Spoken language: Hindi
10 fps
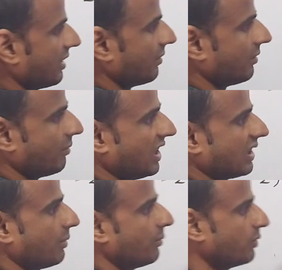थे
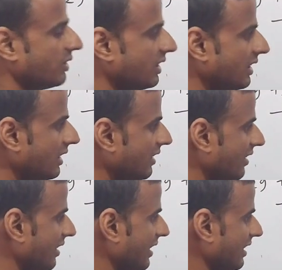महात्मा बुद्ध के
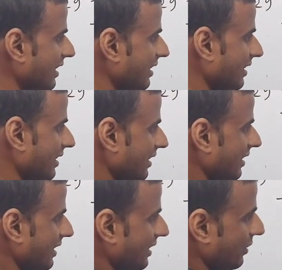लेकिन
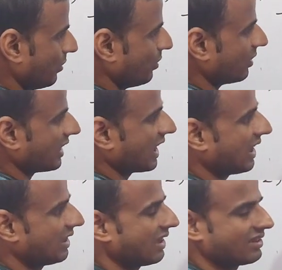योग
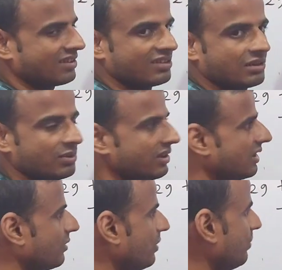ध्यान आसन से भी
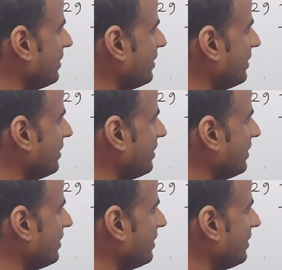इनका कोई